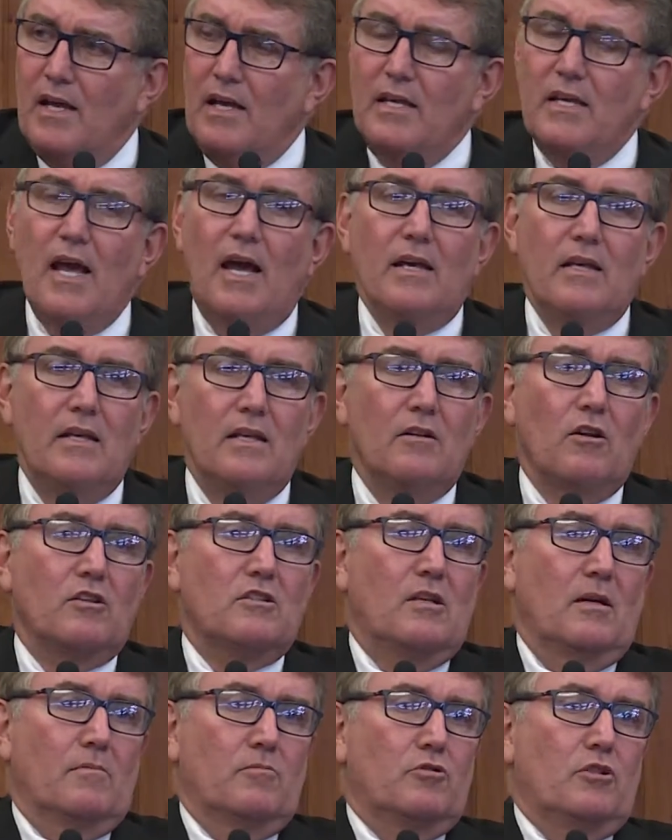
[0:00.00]
e aí nós
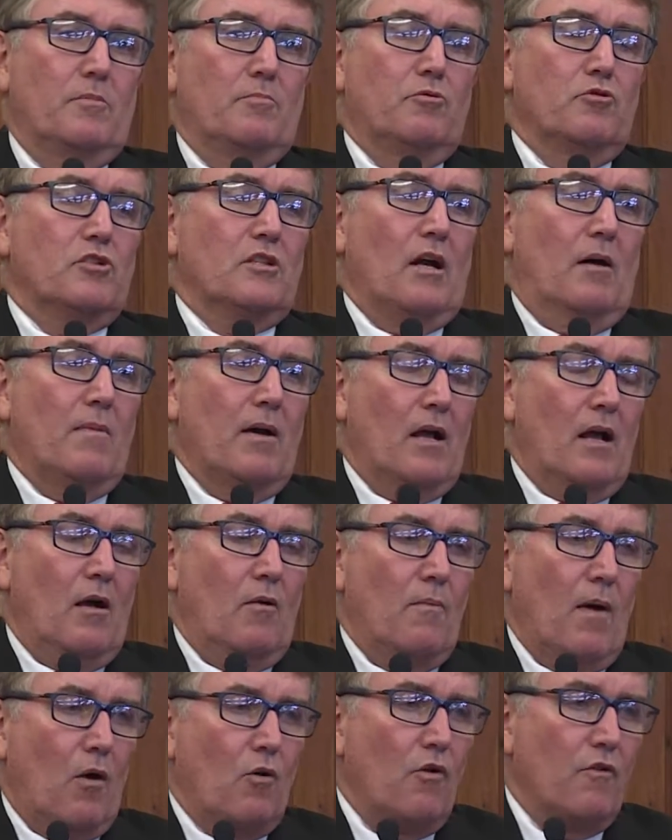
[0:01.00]
temos que buscar uma,
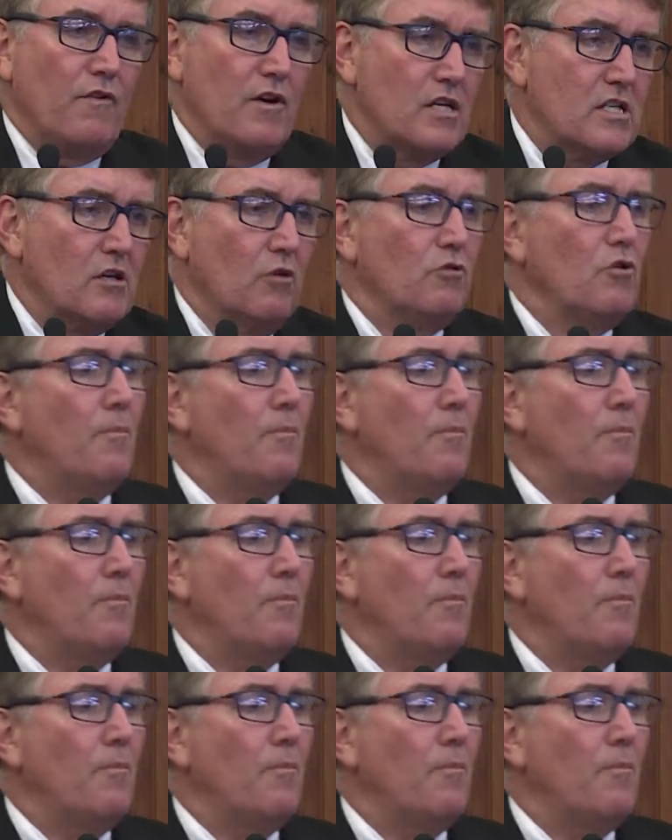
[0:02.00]
uma conversão.